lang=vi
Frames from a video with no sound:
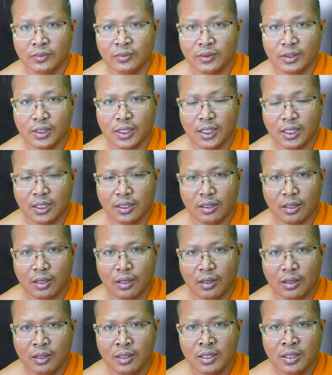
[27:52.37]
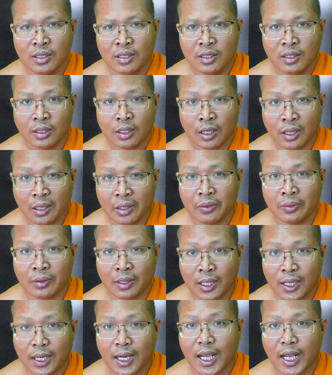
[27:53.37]
là đó clear
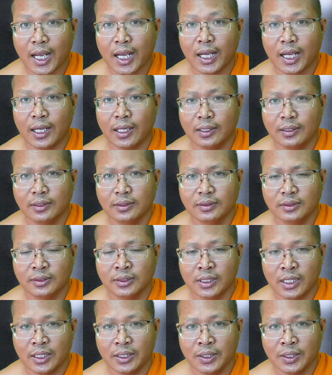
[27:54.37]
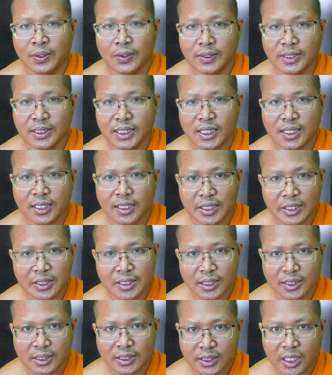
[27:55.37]
cla là đôi chìa ri
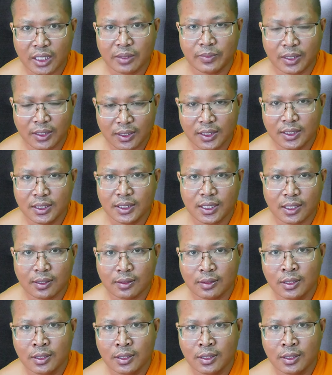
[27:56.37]
chìa xây mình lư nó